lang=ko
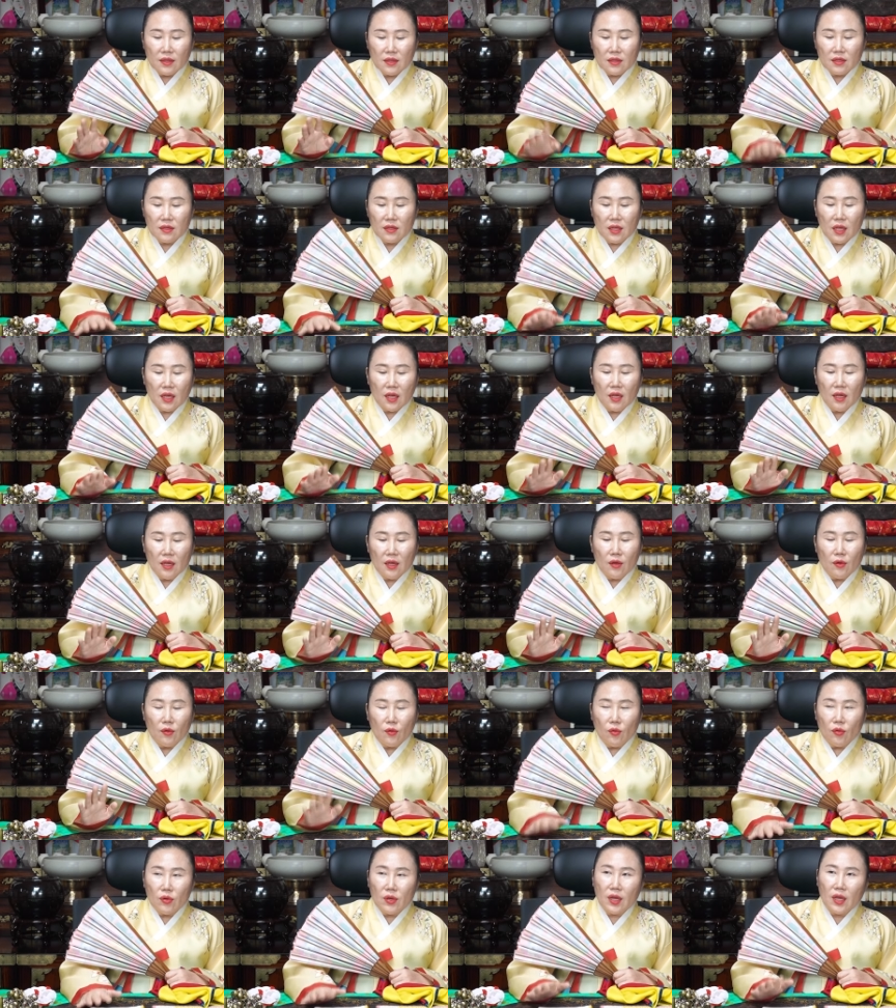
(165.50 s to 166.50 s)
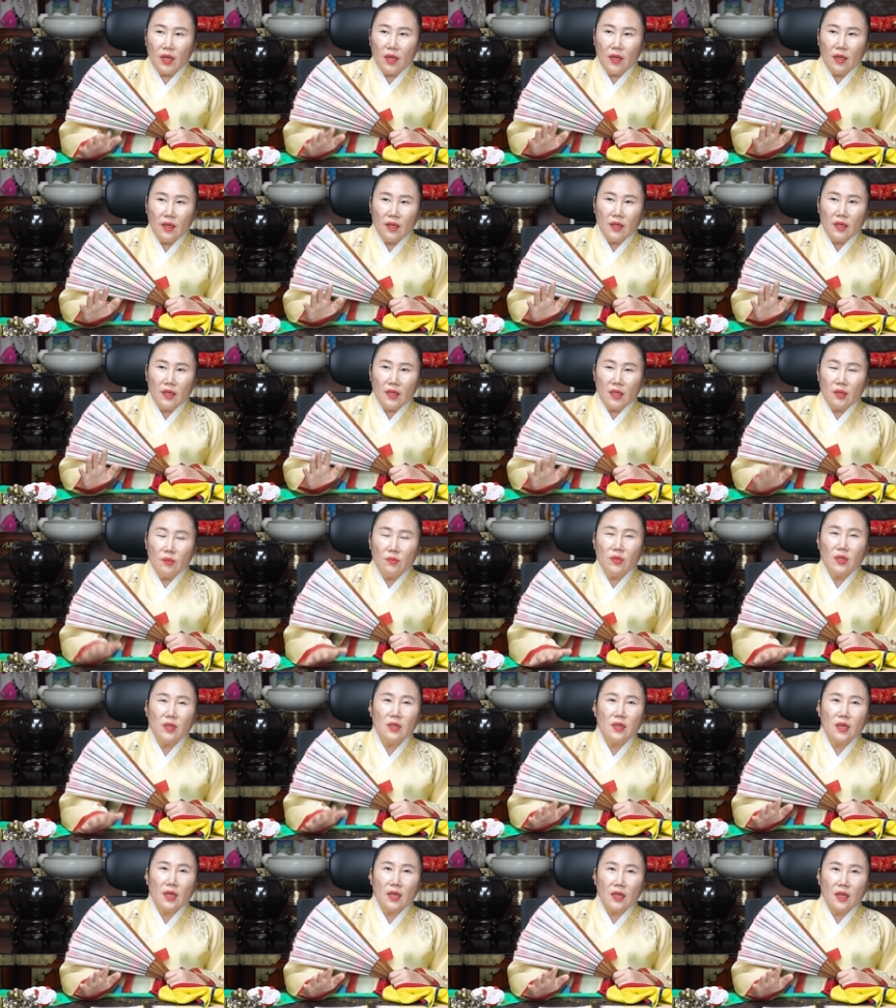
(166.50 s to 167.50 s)
근데 올해
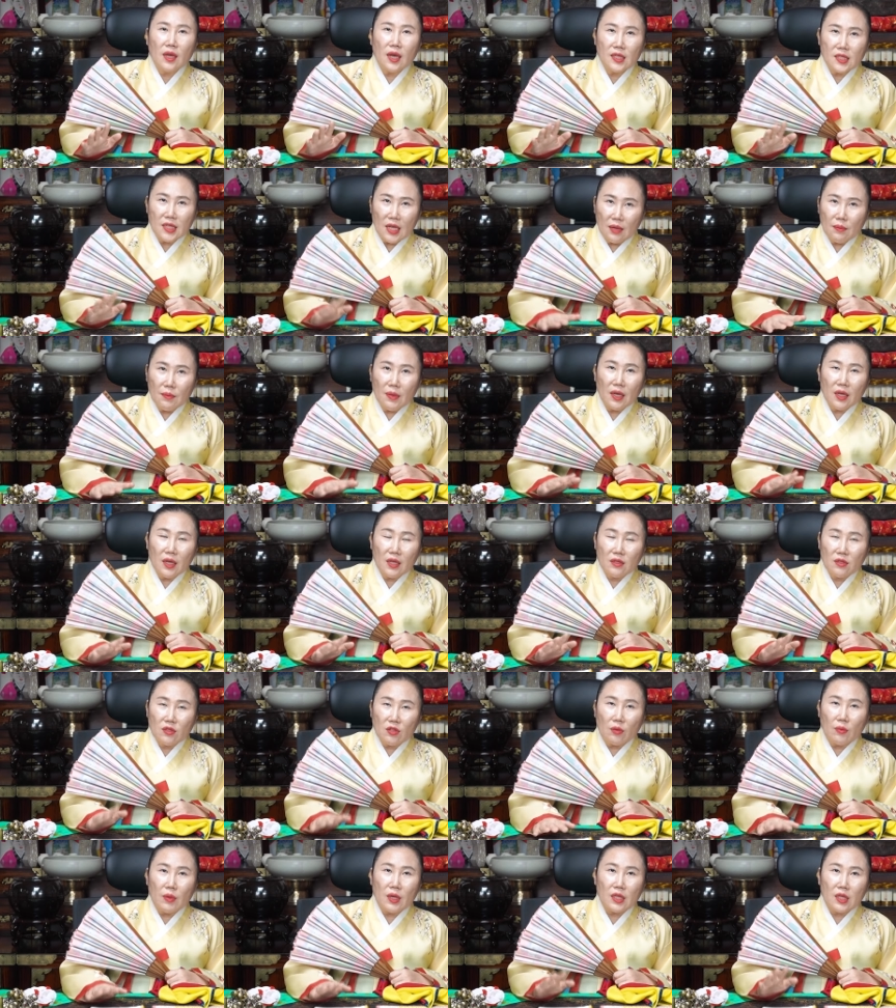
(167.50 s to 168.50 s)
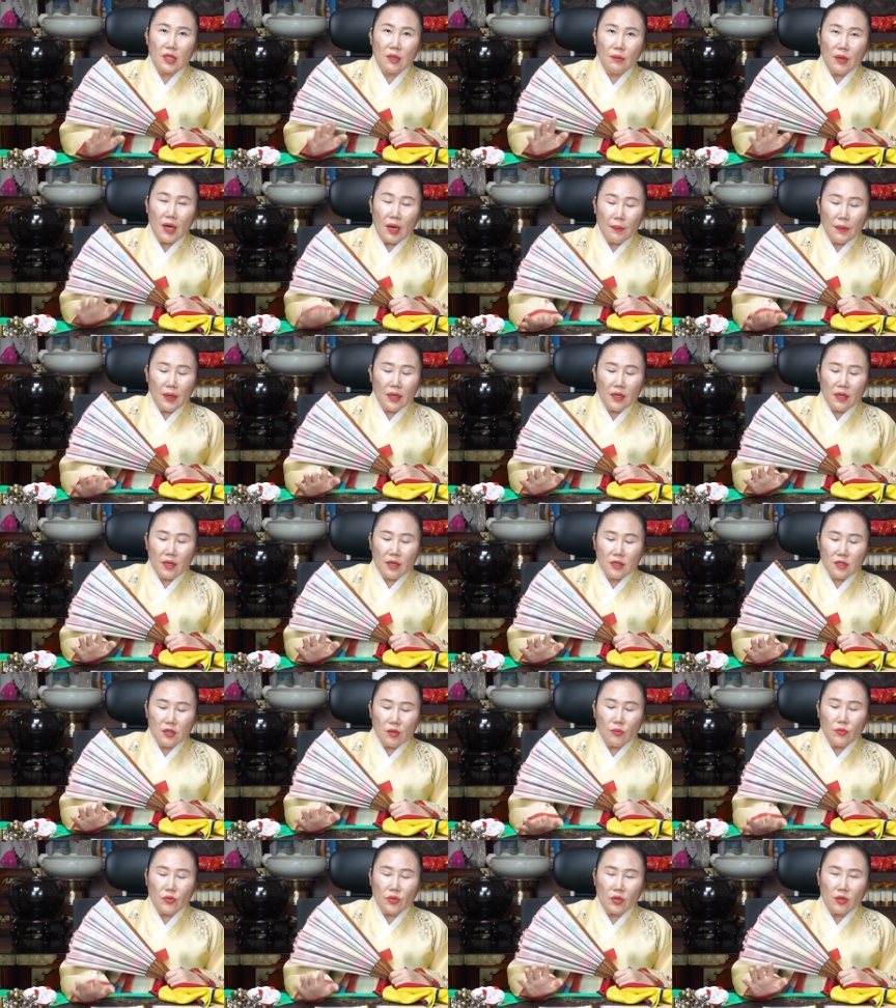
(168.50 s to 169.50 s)
힘들게 상반기는 넘어왔다면
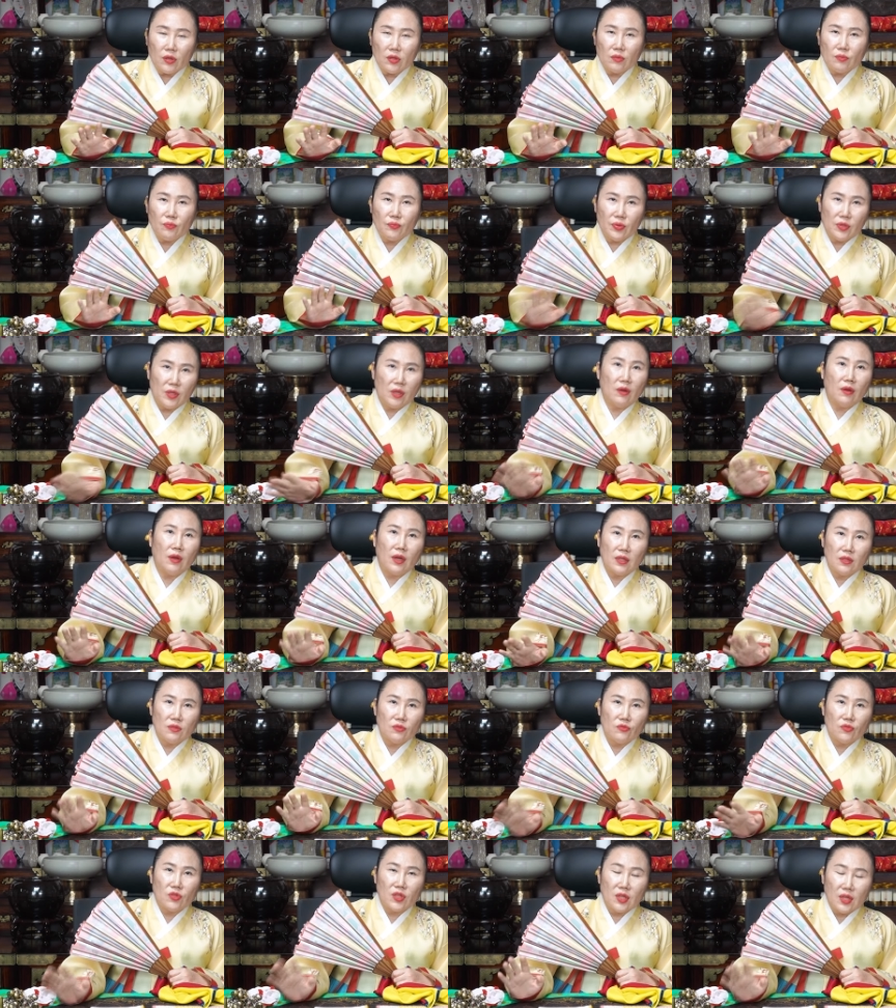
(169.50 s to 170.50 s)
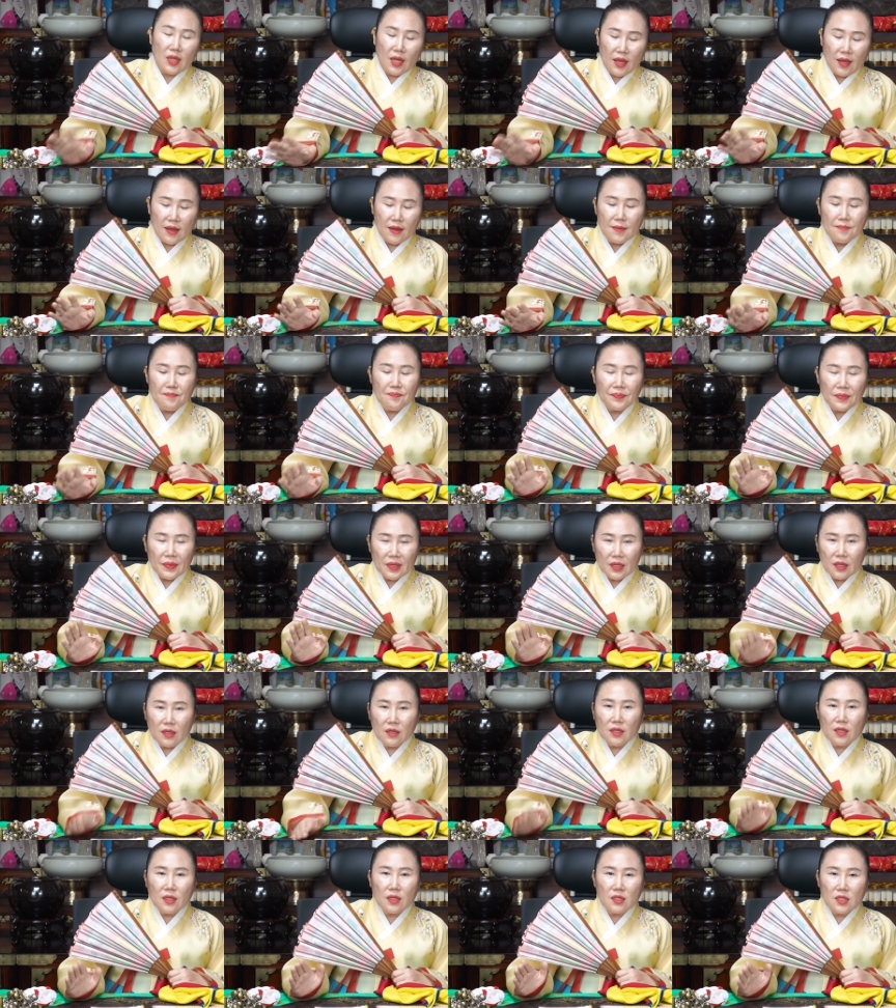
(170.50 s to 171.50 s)
하반기에서부터는 풀려가는 운인데
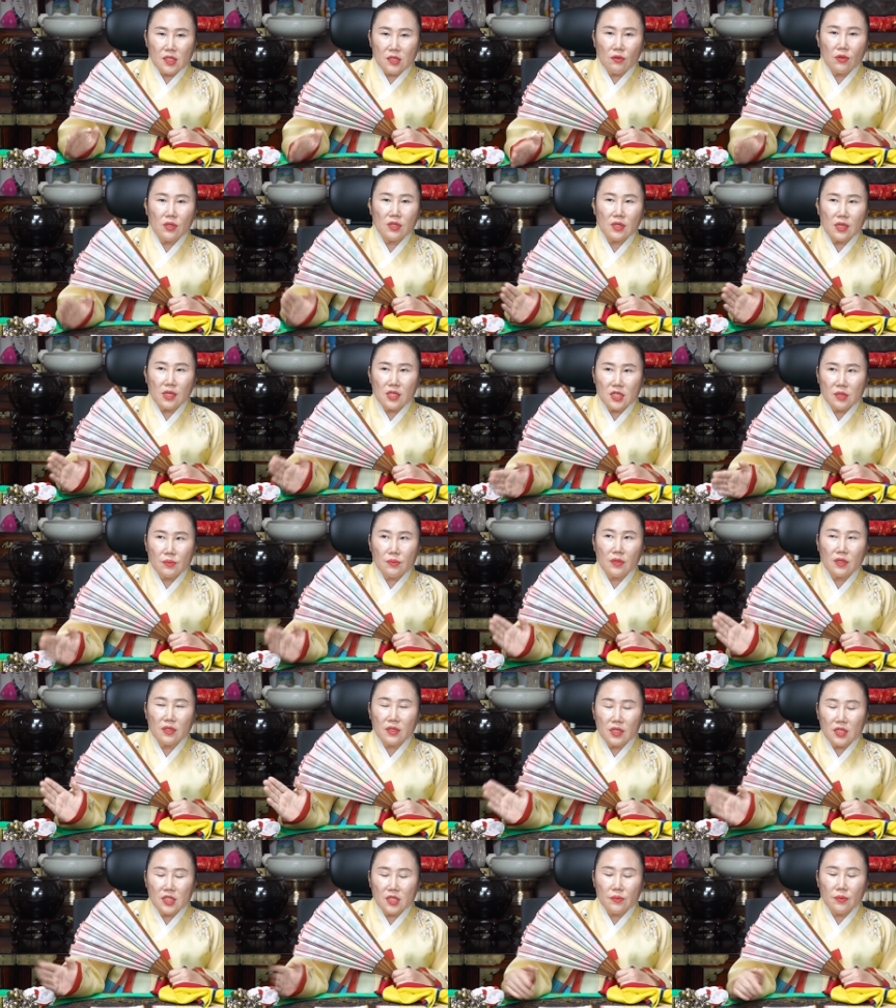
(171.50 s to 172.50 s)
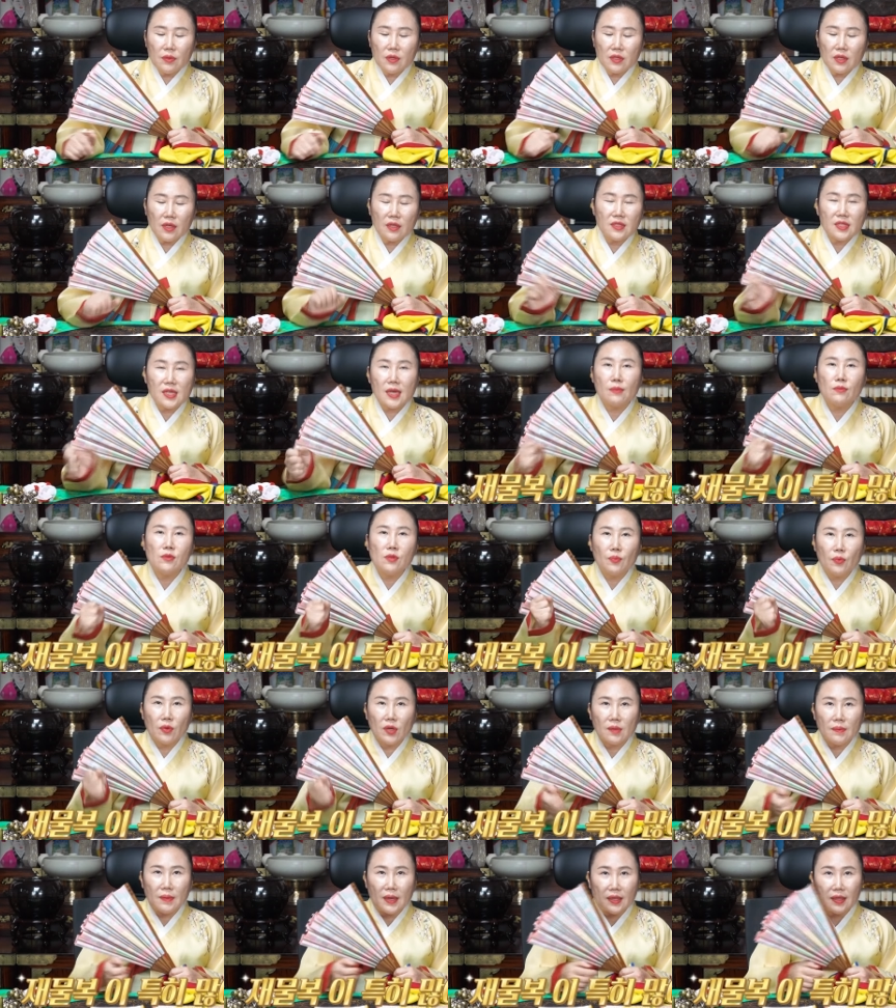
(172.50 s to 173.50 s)
특히 10월달, 11월달, 12월달은
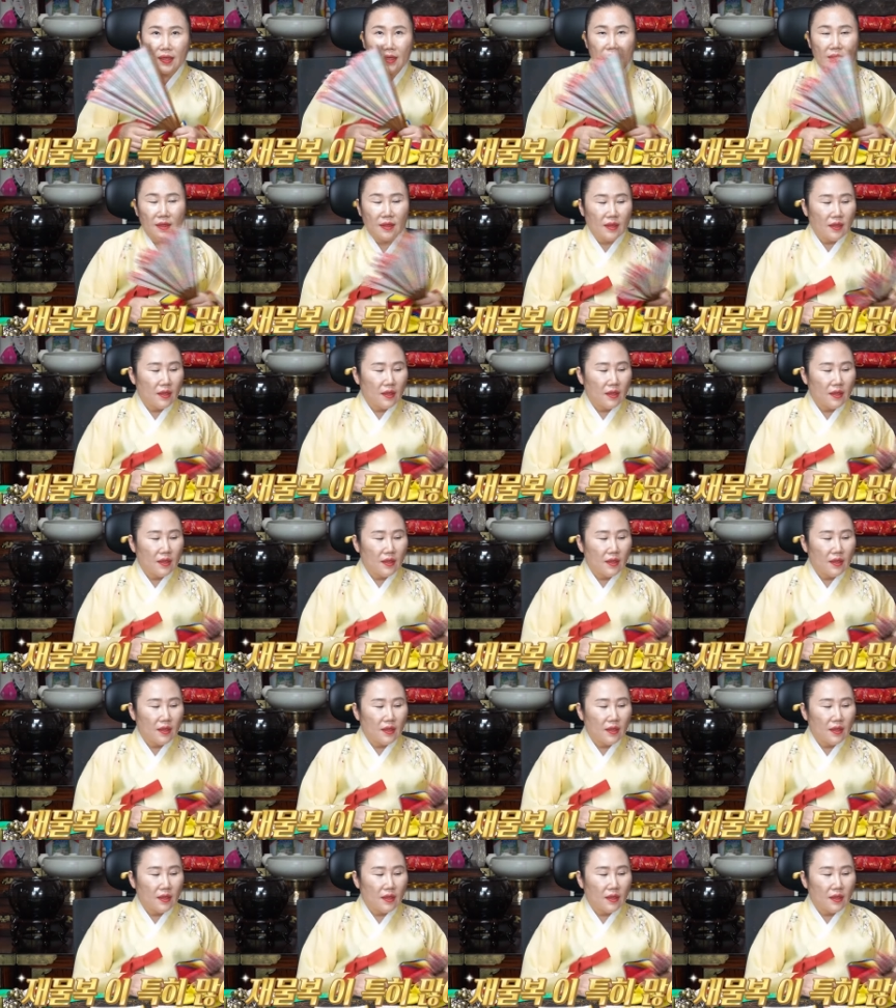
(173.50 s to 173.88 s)
재물복이 많아.